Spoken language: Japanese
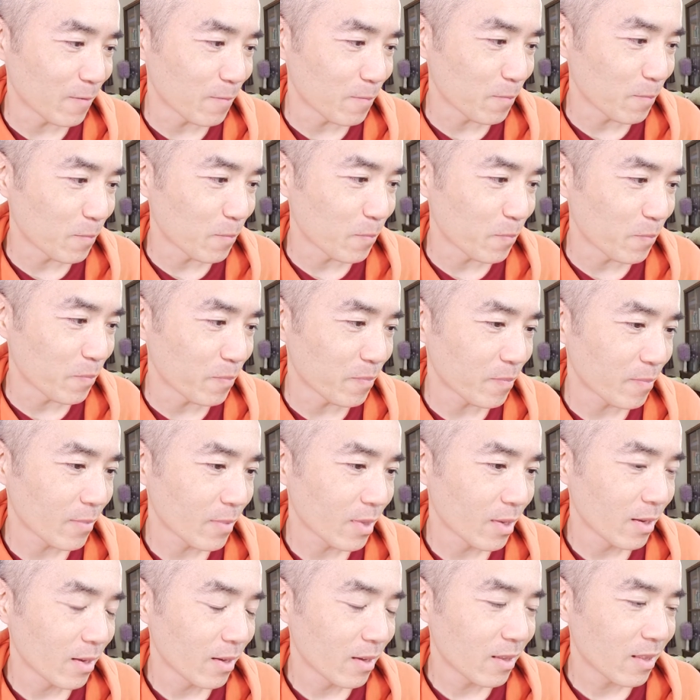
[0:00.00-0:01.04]
うん。
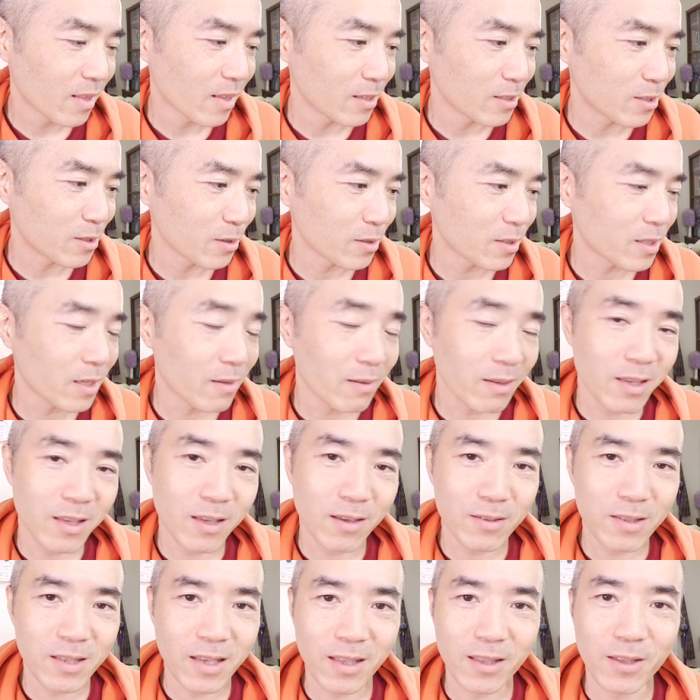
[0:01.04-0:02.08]
女性は気
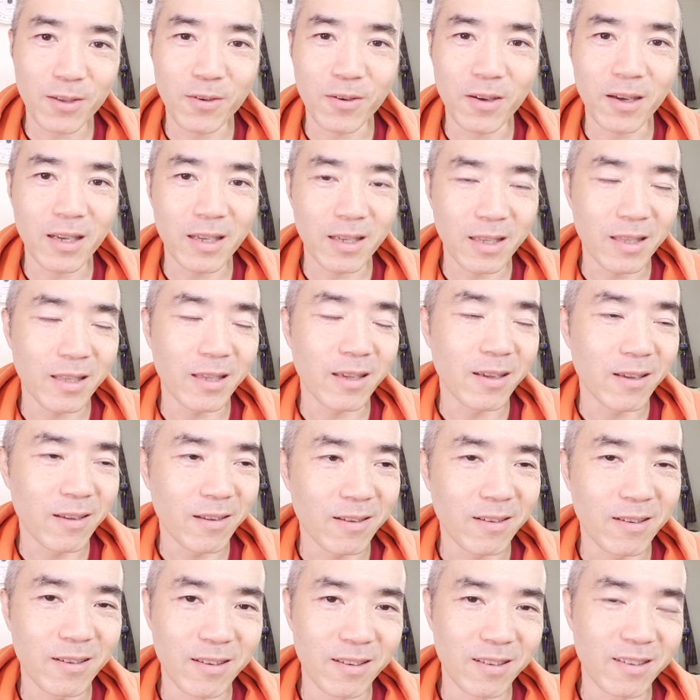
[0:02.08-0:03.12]
をつけた方がいいね。
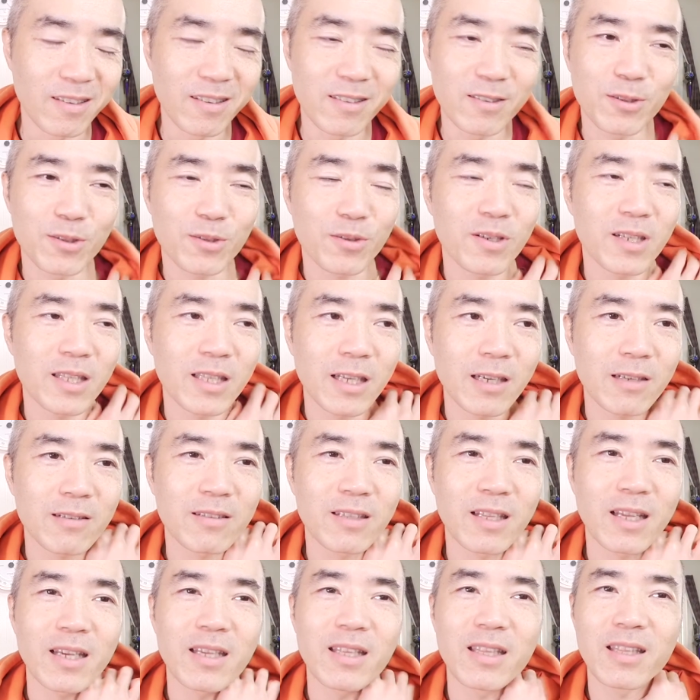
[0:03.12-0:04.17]
うん。太りたく
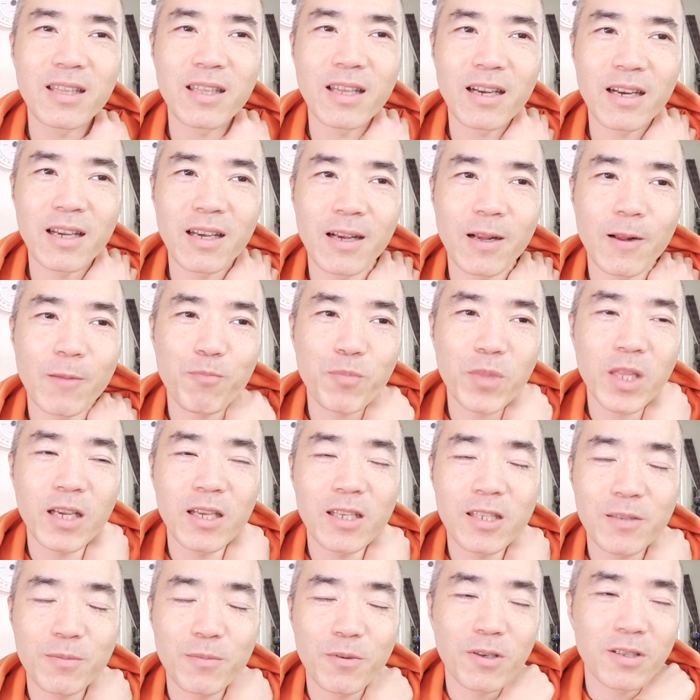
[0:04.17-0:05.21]
ないんなら、体
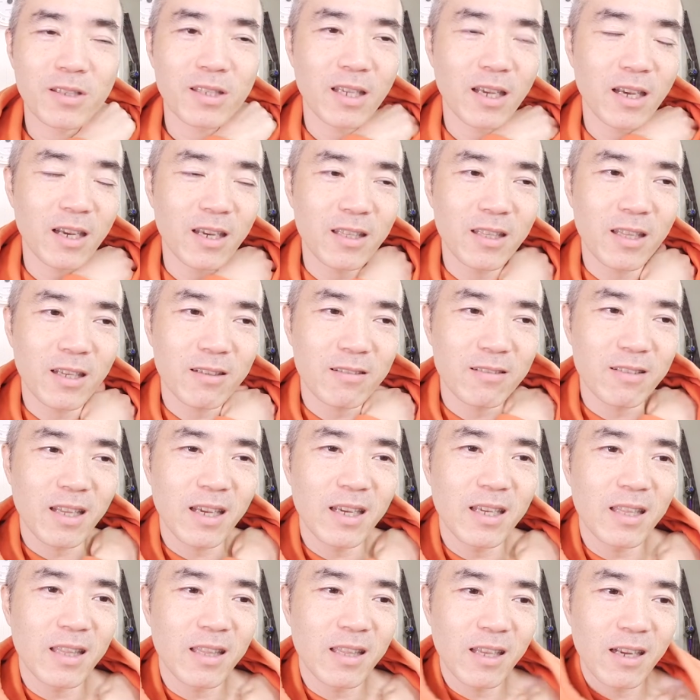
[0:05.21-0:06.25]
脂肪率上げたくな
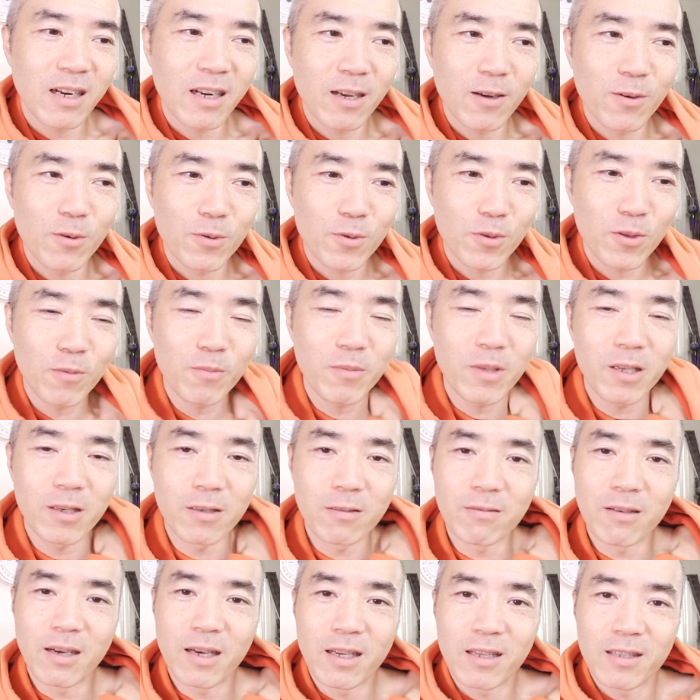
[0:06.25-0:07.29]
いんなら、
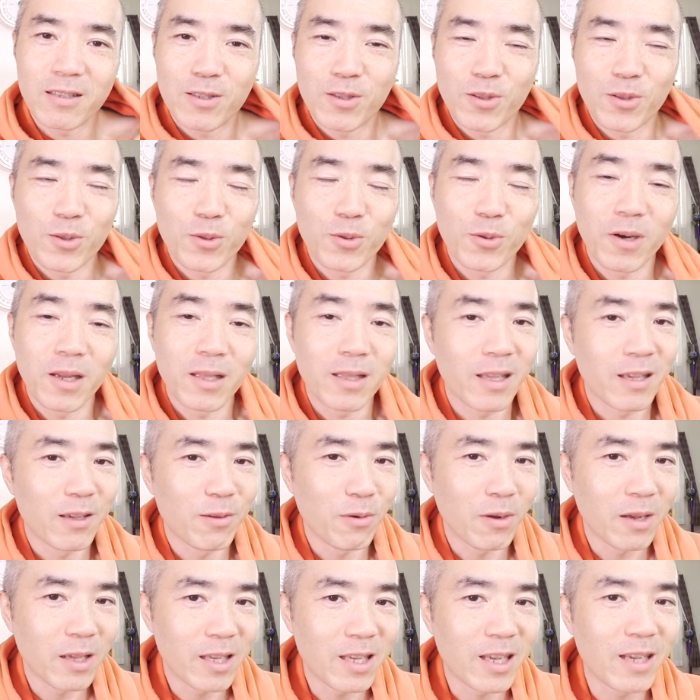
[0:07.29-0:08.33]
オートミールはちょっと取らない
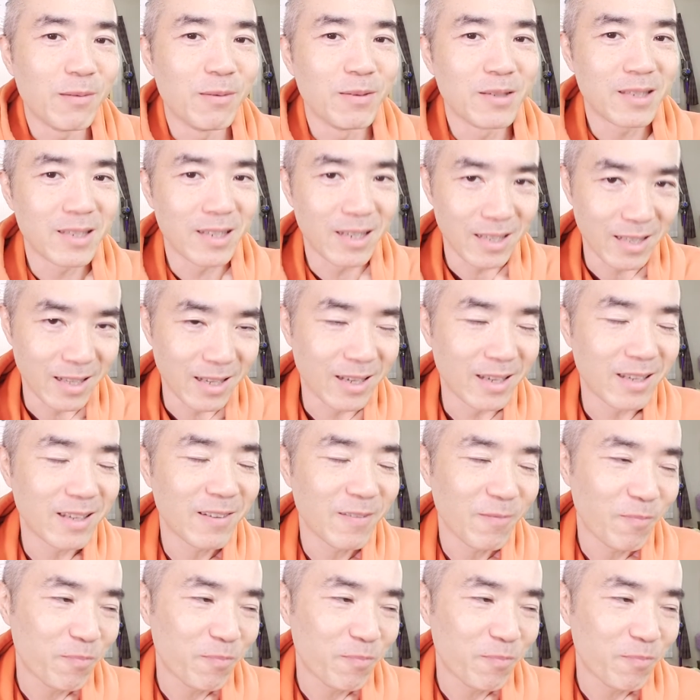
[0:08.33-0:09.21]
方がいいかもしれない。